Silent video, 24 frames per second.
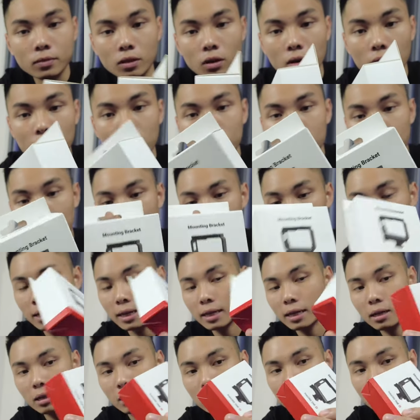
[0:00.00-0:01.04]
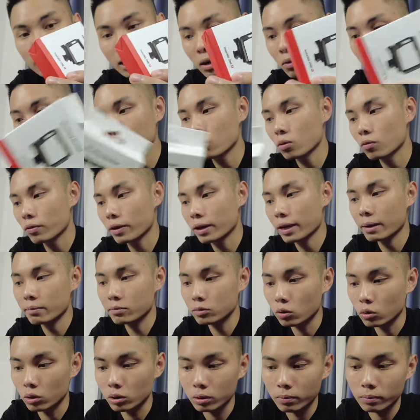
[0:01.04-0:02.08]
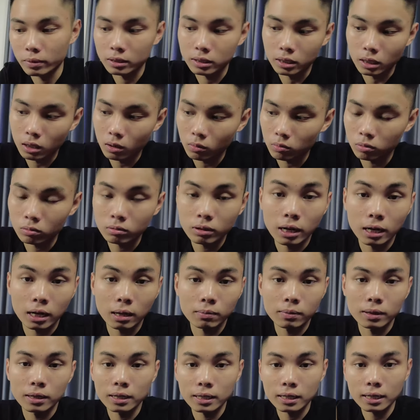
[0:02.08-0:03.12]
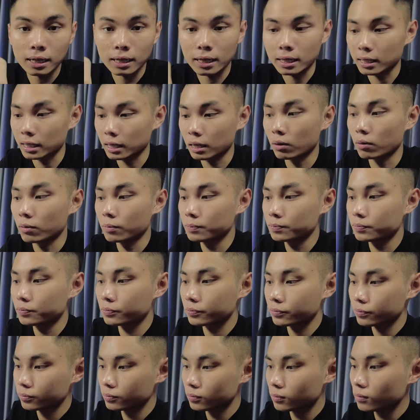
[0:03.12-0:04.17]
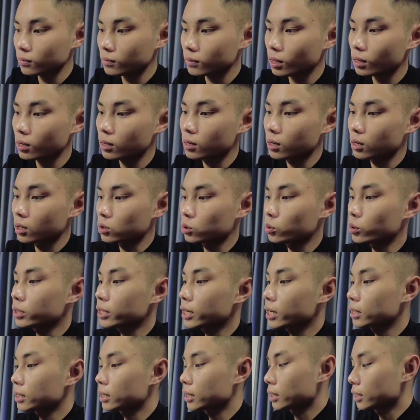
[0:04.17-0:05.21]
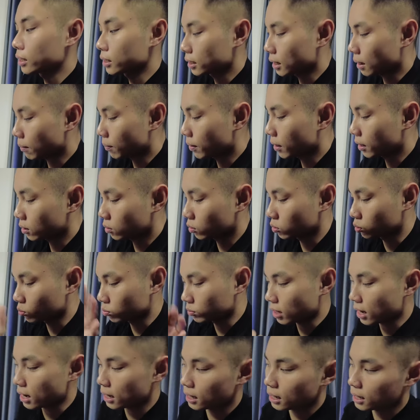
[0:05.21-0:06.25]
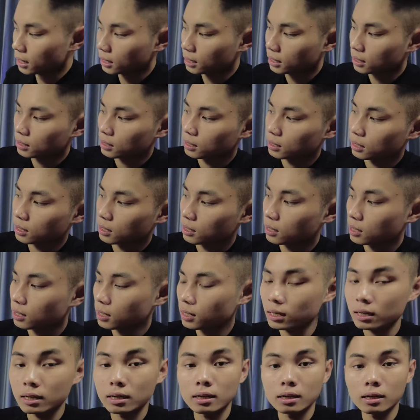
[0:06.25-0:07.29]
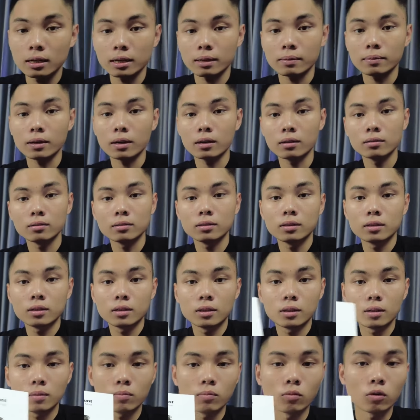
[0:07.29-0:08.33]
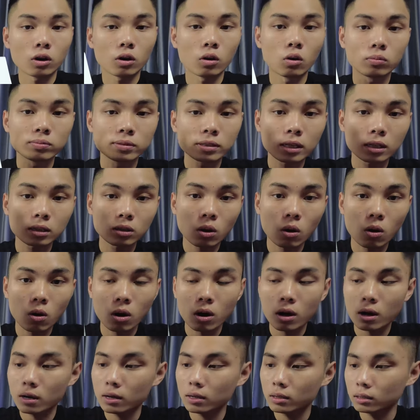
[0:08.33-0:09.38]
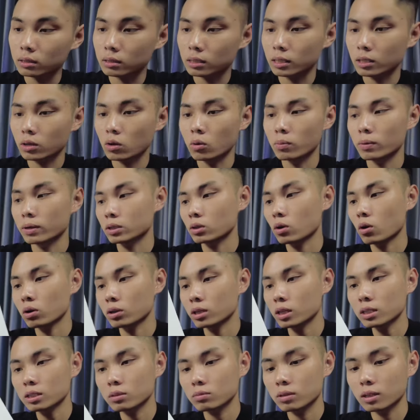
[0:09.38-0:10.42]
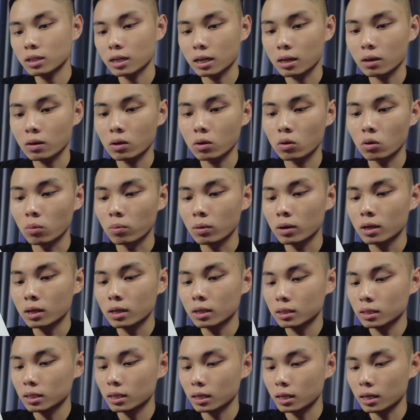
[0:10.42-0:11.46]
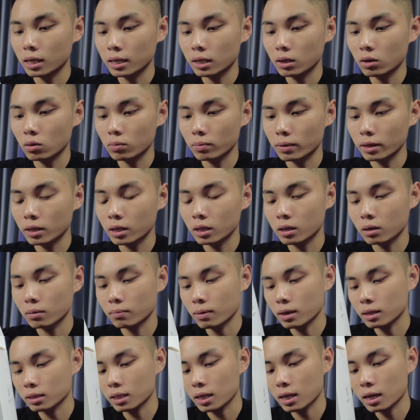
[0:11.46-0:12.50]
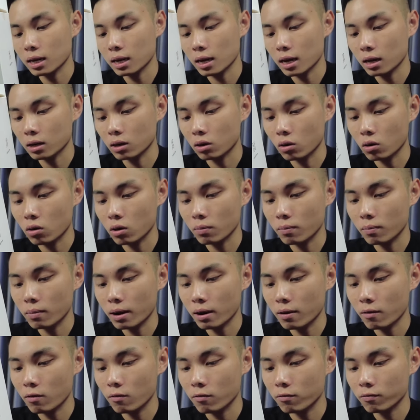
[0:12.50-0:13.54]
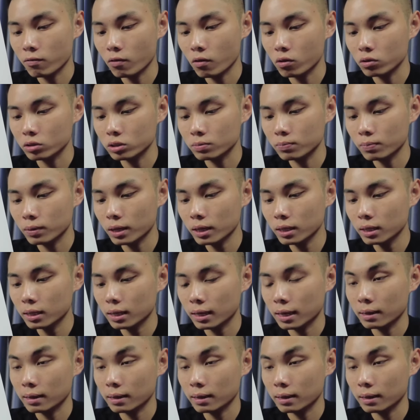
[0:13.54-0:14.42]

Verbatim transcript: Đó, cái này thì khá là quen thuộc với anh em rồi, mình sẽ không đề cập đến cái này nhiều. Tuy nhiên thì đặc biệt của chúng ta ở đây, đó, em thấy không? Một cái hộp rất là to. Đấy, cái hộp này to nhất trong tất cả các loại hộp. Thì ở đây cái hộp này được mang tên là Drone Mount for Split